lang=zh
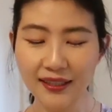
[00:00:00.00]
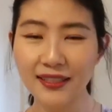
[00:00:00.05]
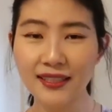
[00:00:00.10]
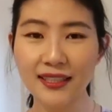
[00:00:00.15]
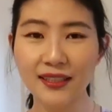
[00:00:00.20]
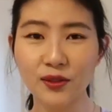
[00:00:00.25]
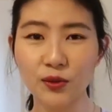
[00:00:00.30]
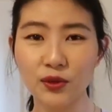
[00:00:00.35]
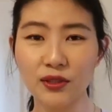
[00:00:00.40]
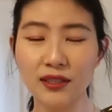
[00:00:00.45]
这
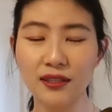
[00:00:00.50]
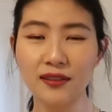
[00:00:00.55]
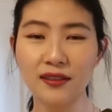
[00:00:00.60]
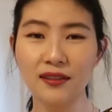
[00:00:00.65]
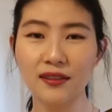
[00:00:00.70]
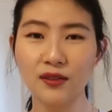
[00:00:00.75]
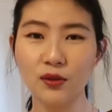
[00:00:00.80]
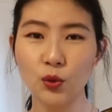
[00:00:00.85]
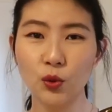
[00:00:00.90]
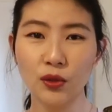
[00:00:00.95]
个我真
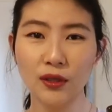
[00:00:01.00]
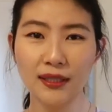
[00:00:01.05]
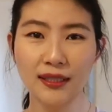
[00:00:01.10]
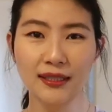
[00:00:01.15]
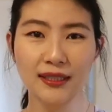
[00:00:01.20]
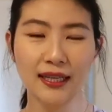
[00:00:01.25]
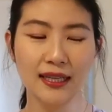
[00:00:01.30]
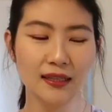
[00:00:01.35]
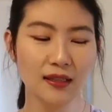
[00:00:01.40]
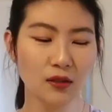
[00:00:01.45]
的用了1
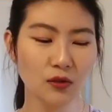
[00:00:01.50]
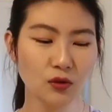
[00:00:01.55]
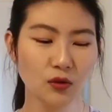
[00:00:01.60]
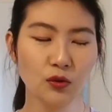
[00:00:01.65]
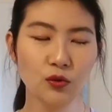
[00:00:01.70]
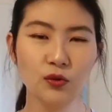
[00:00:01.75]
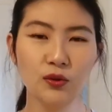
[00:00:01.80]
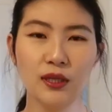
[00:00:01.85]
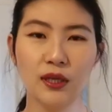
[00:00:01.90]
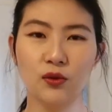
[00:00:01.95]
年，到最后
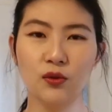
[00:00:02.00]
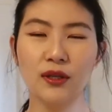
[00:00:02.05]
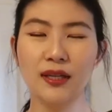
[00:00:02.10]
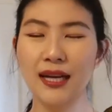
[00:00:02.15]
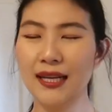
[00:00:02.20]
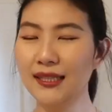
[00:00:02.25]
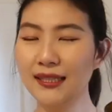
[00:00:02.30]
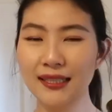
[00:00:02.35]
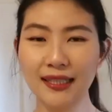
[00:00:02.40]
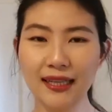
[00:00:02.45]
就想说
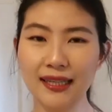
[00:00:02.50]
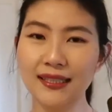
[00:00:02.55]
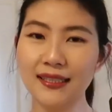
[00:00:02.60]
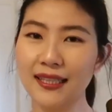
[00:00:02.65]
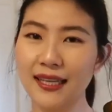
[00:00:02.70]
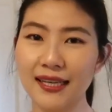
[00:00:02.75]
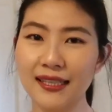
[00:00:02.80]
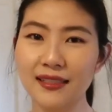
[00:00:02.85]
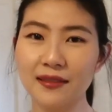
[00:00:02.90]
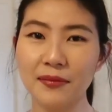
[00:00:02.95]
赶紧
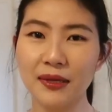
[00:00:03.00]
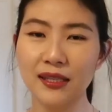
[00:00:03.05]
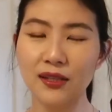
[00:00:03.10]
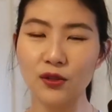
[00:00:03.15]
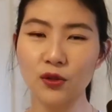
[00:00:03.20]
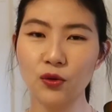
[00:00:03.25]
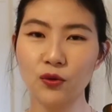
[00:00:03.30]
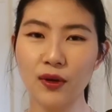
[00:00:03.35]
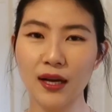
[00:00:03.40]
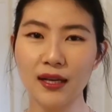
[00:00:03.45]
把它
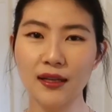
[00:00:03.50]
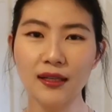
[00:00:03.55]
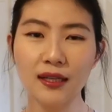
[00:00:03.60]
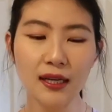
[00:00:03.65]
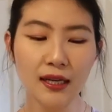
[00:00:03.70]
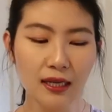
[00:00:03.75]
用完了，